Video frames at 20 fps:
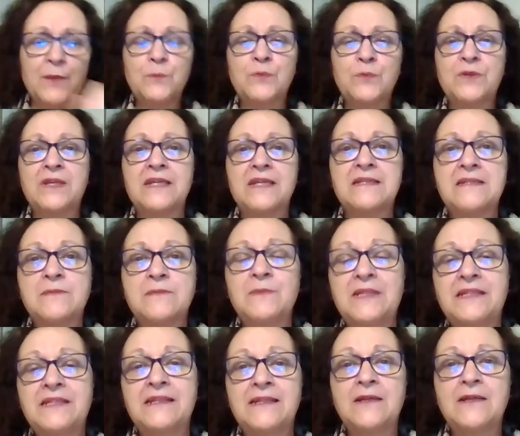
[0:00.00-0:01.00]
porque esse
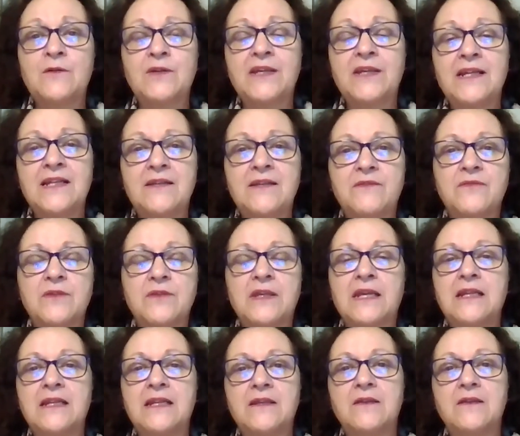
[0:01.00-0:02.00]
material que ele,
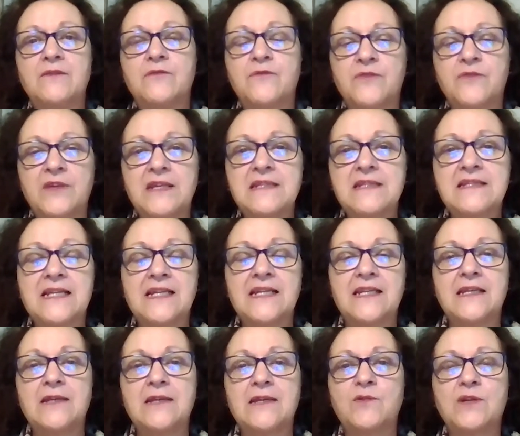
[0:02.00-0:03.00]
que ele fez, que
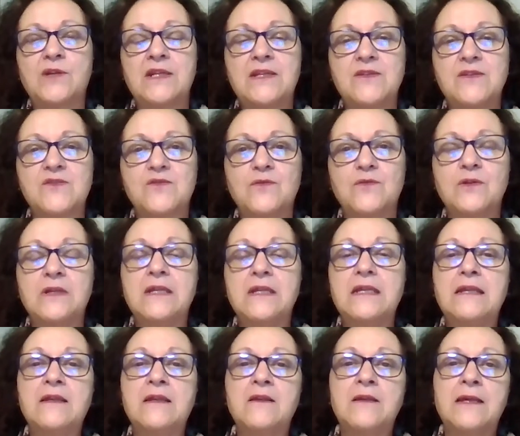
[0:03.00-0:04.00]
ele organizou,
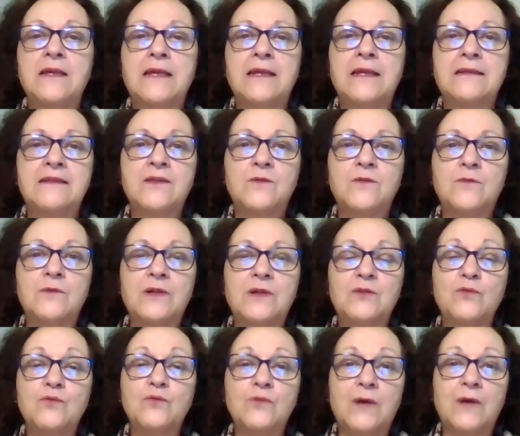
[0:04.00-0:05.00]
é tão
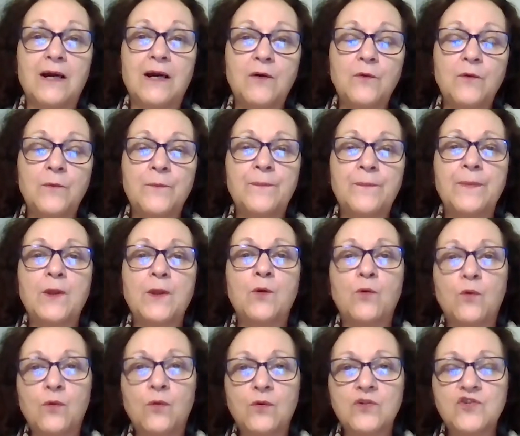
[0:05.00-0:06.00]
atual
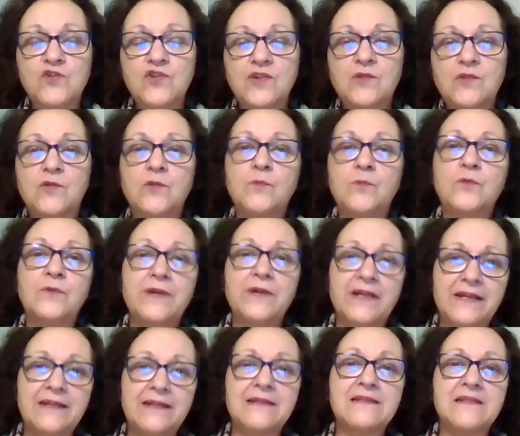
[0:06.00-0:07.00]
hoje como
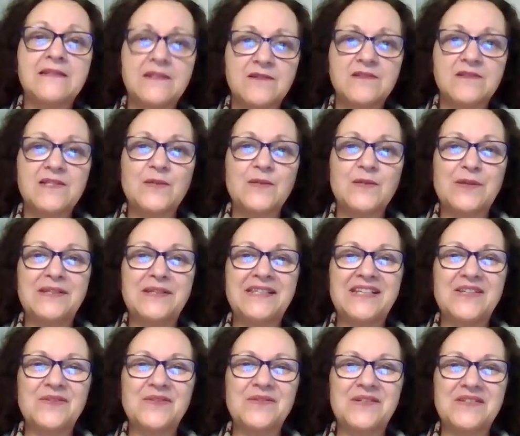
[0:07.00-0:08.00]
era
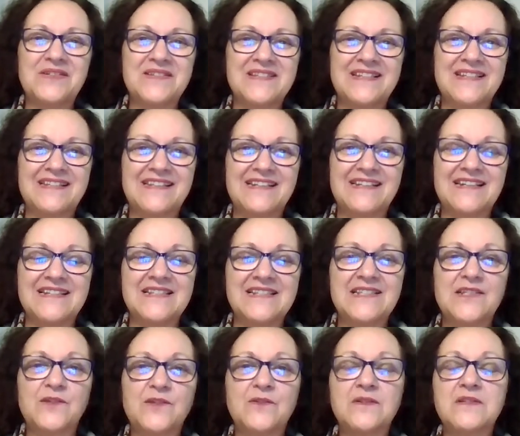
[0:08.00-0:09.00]
151 anos atrás.
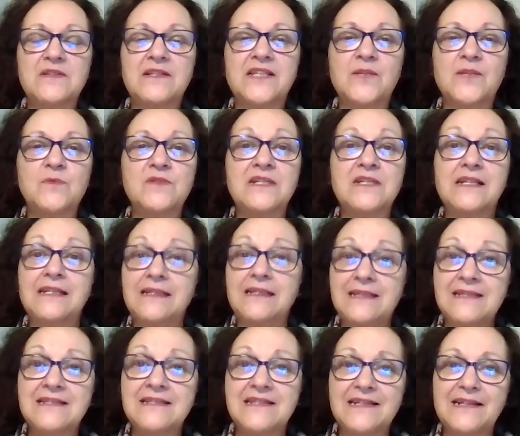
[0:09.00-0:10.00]
Então, nós só temos a
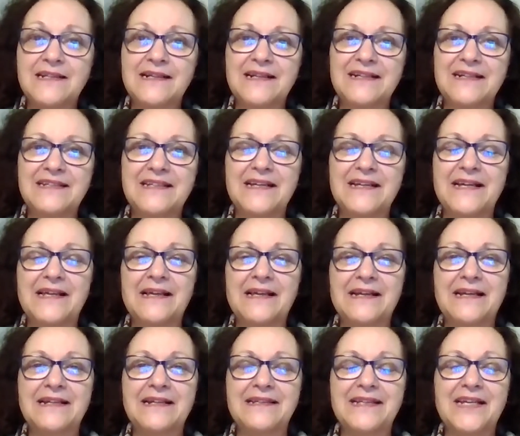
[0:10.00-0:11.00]
agradecer a Kardec, a
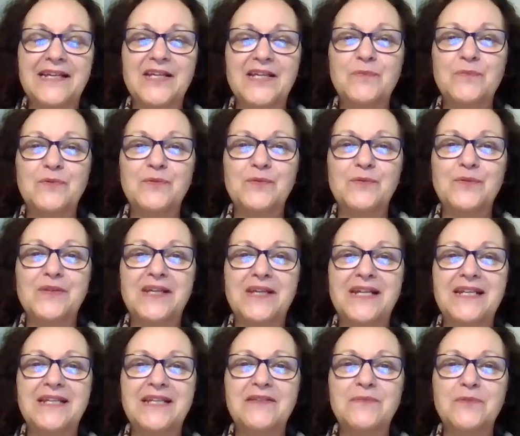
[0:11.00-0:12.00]
Kardec por tudo que
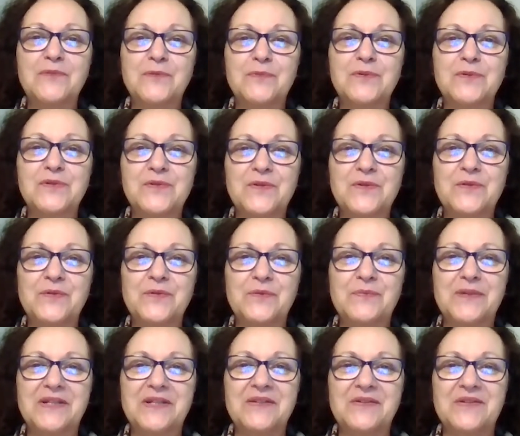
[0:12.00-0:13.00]
ele proporcionou
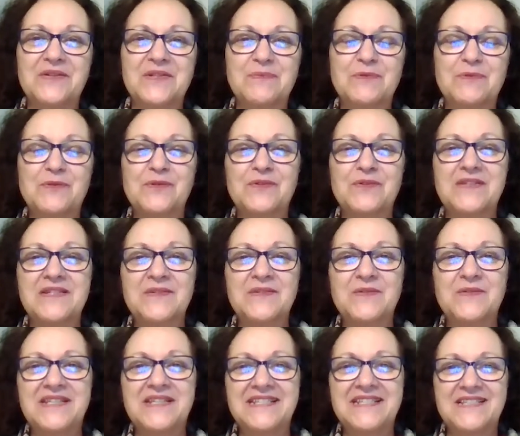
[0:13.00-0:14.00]
para nós, por todo esse
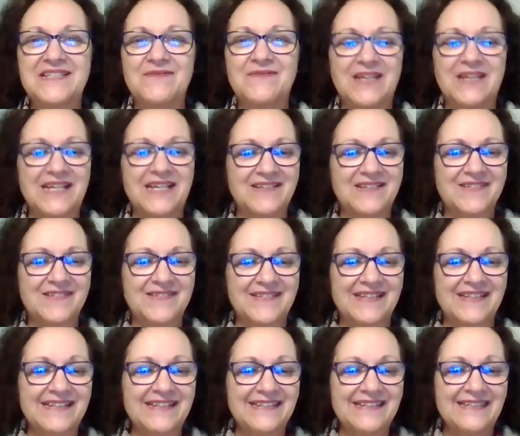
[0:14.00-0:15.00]
conhecimento,
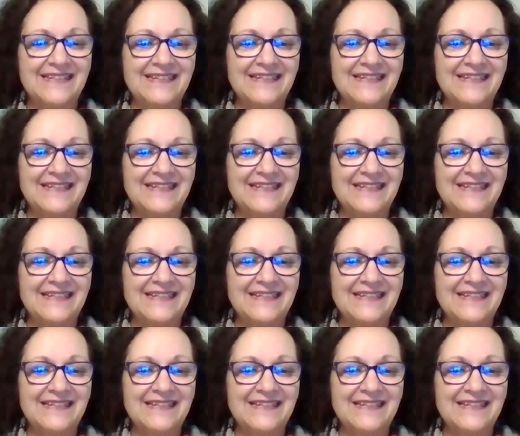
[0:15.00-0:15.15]
né?